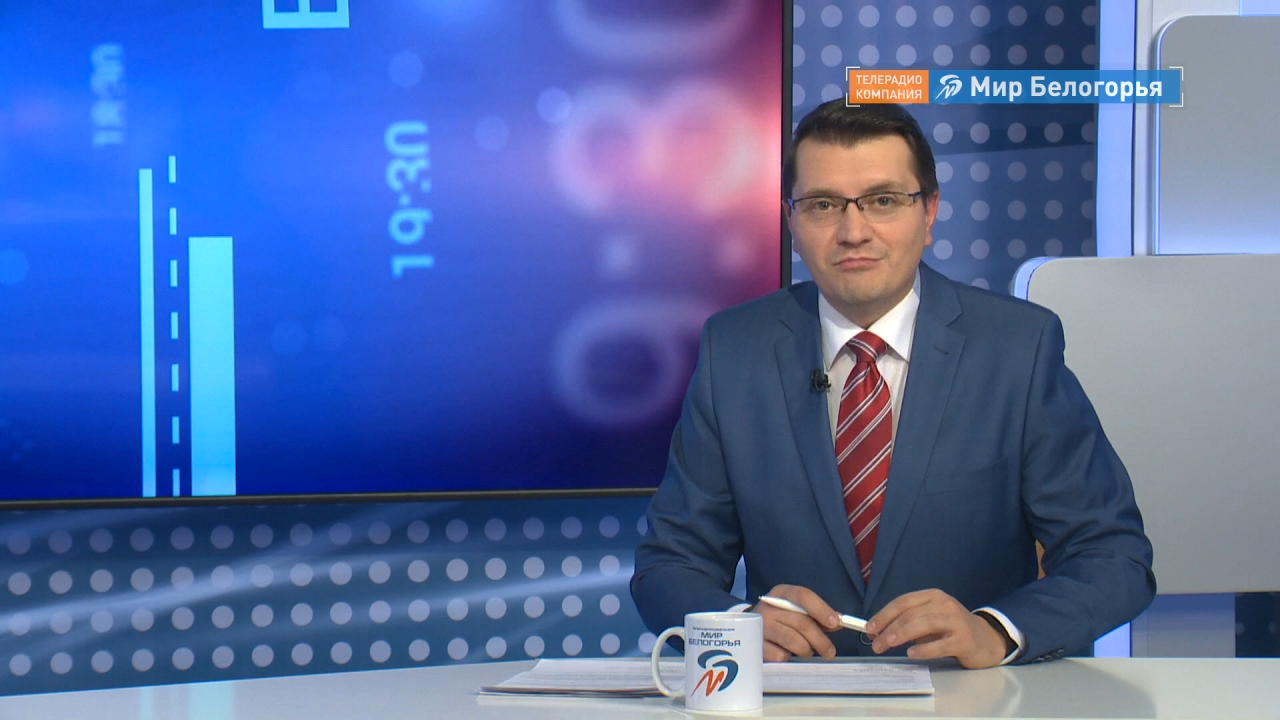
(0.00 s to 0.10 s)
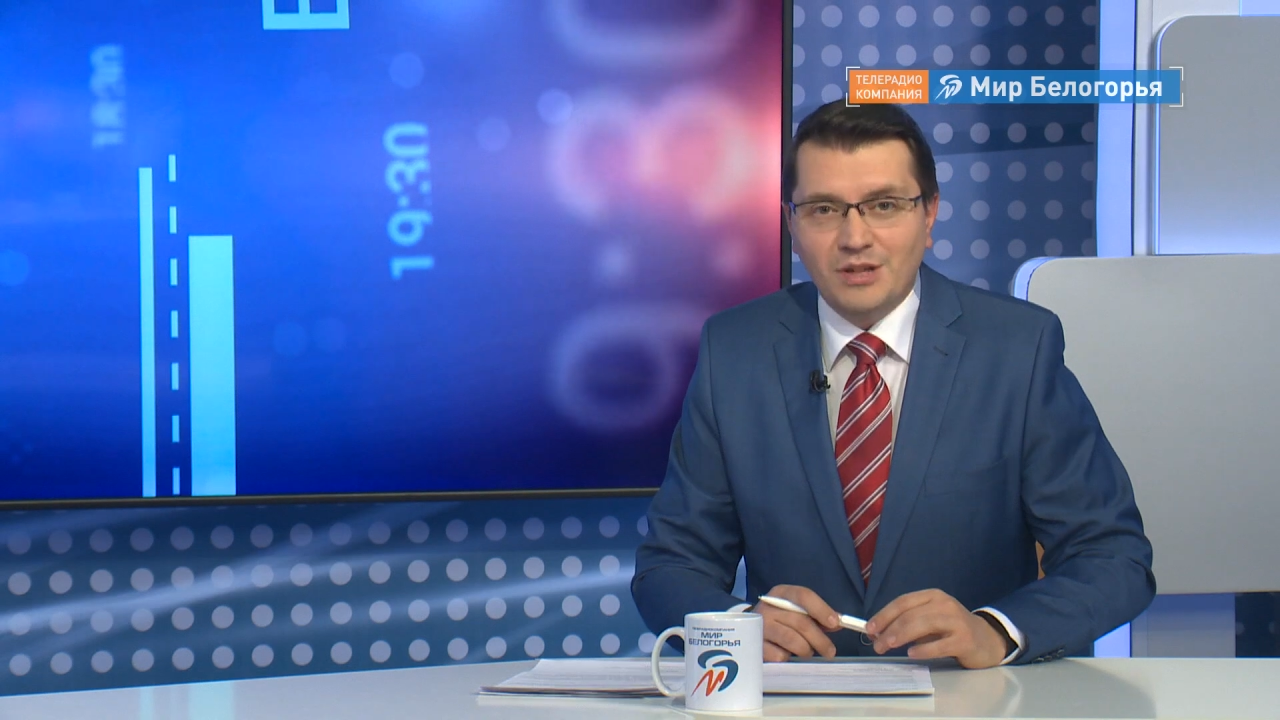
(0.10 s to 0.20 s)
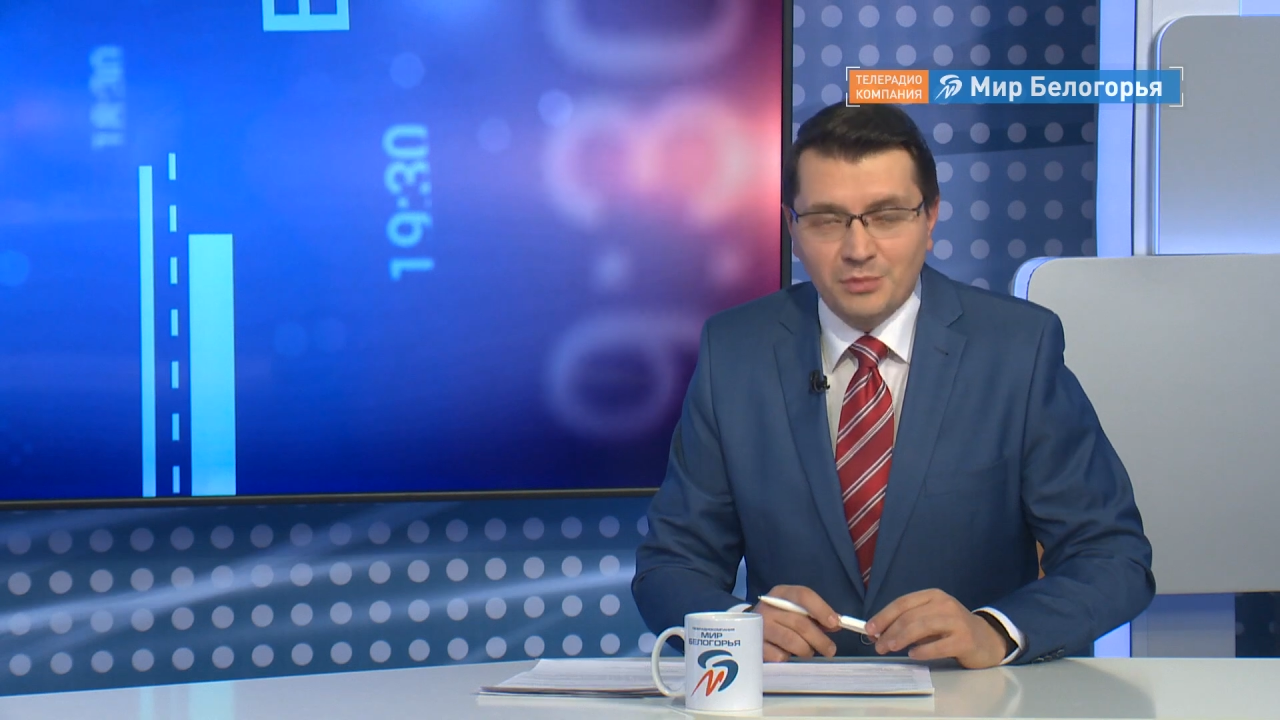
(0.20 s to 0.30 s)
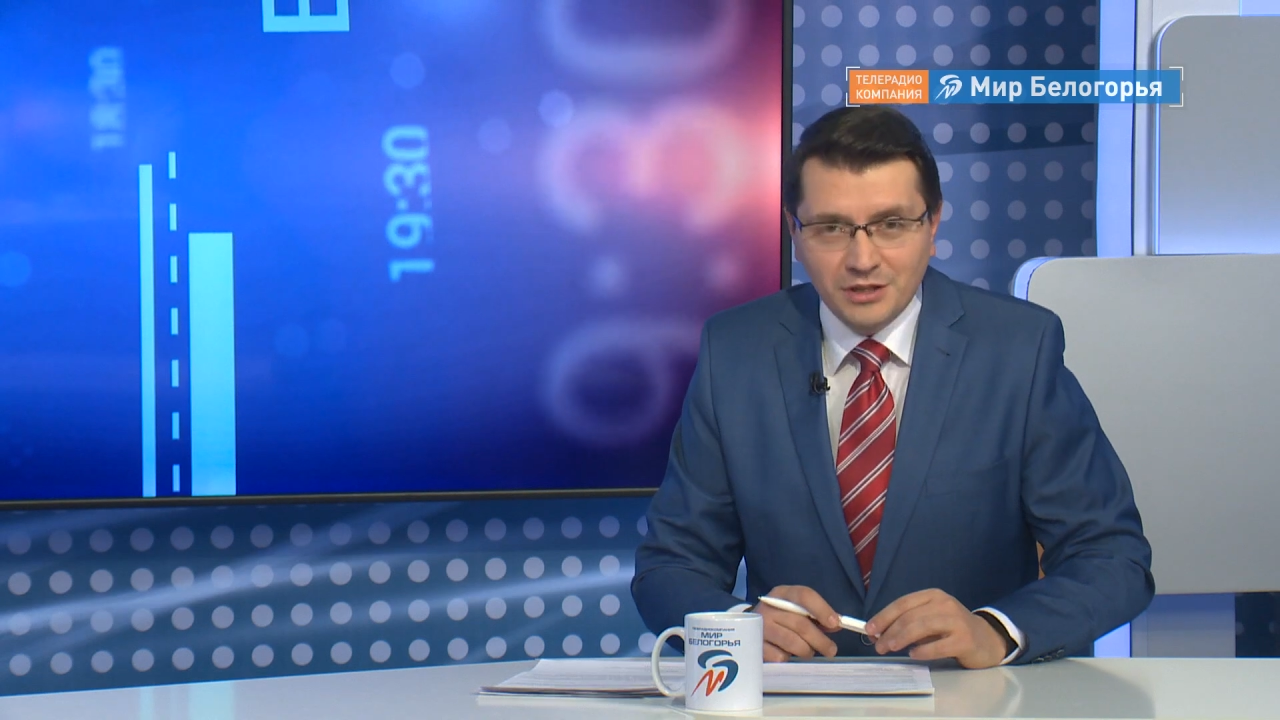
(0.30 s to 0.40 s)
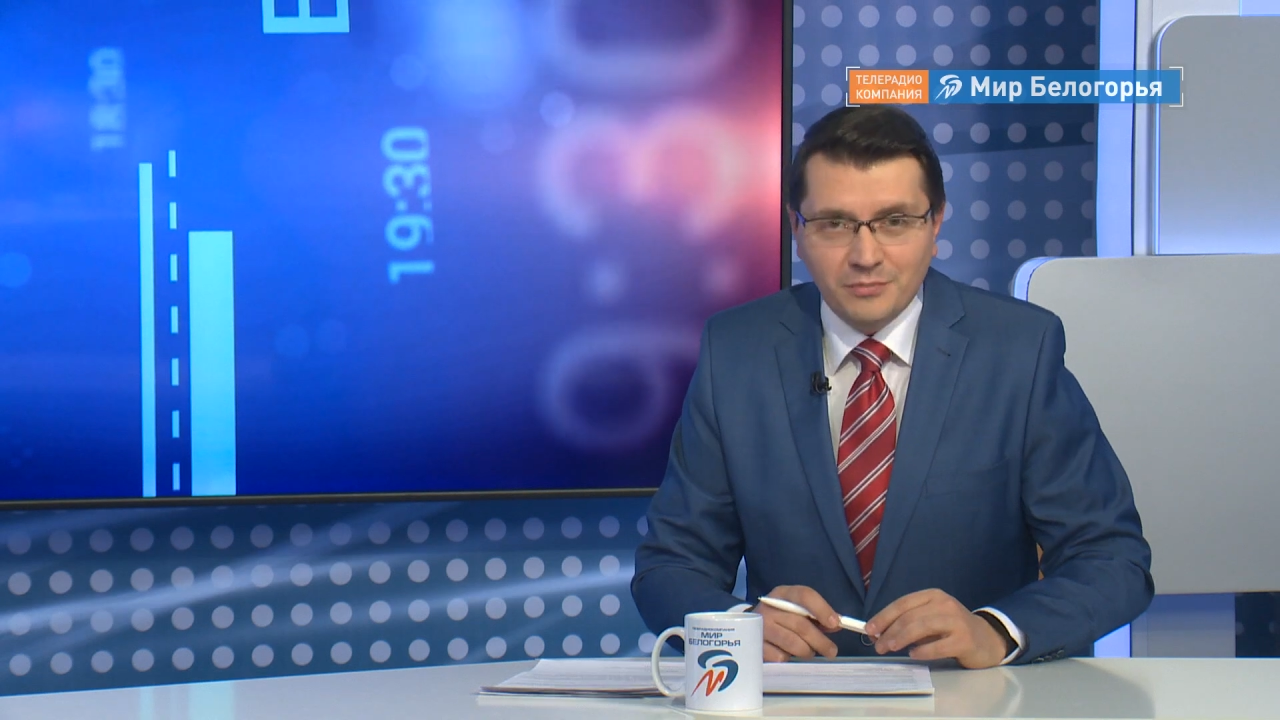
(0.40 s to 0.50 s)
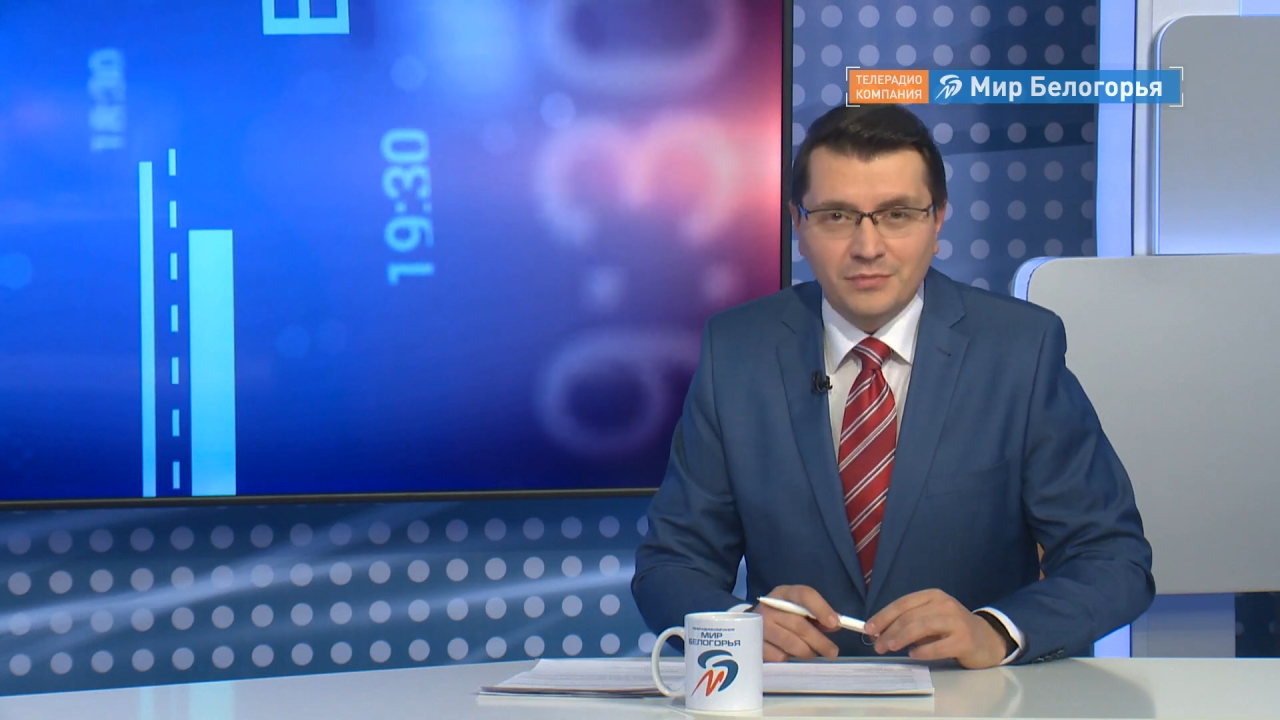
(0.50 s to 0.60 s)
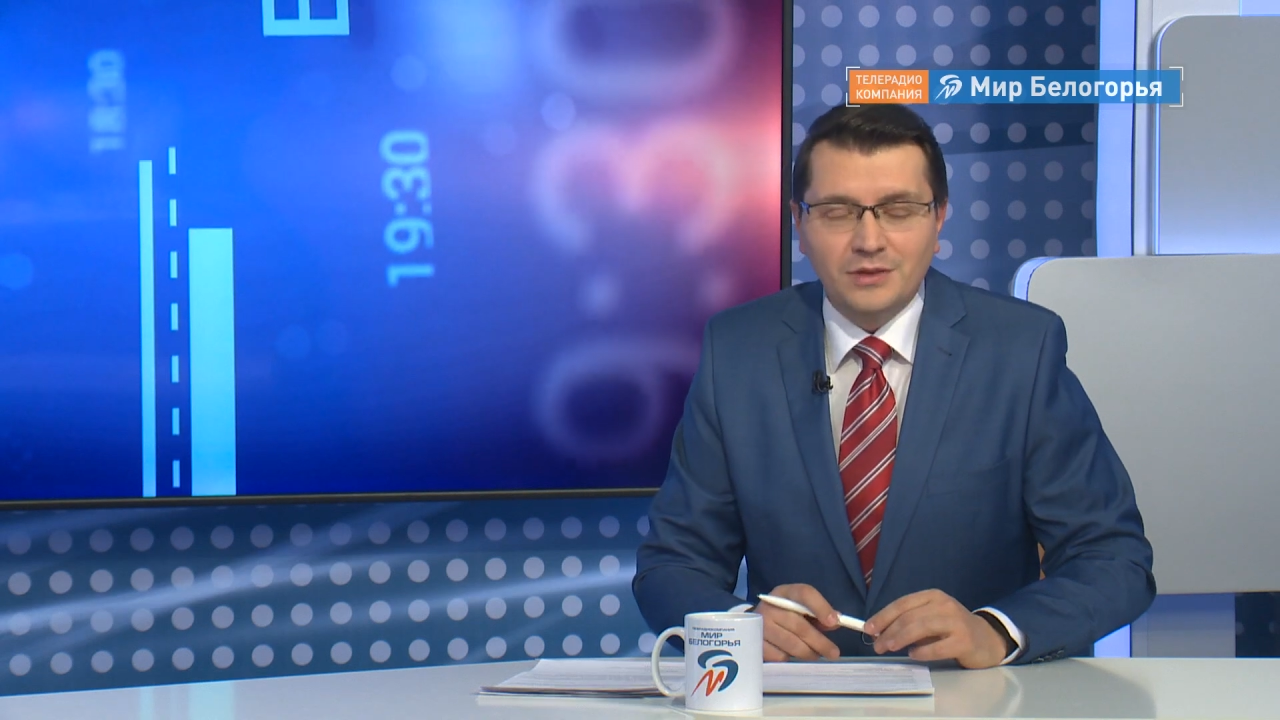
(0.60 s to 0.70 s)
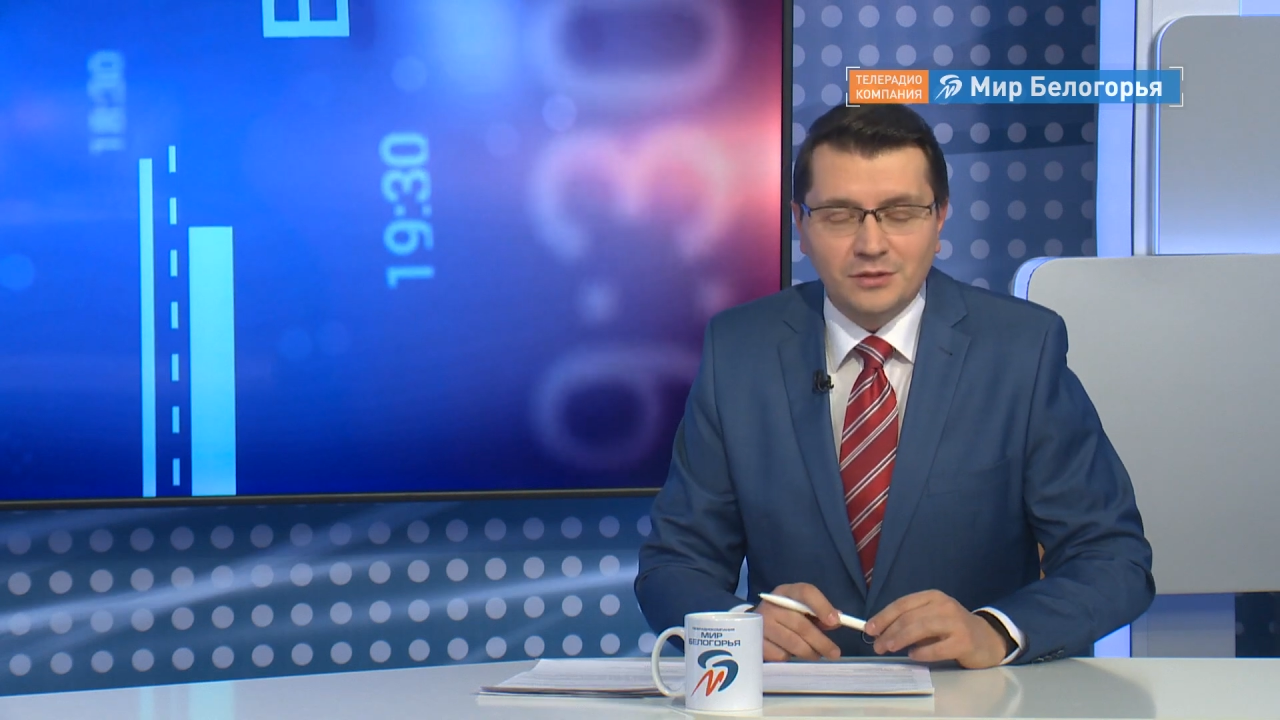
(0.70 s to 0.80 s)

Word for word: Об этом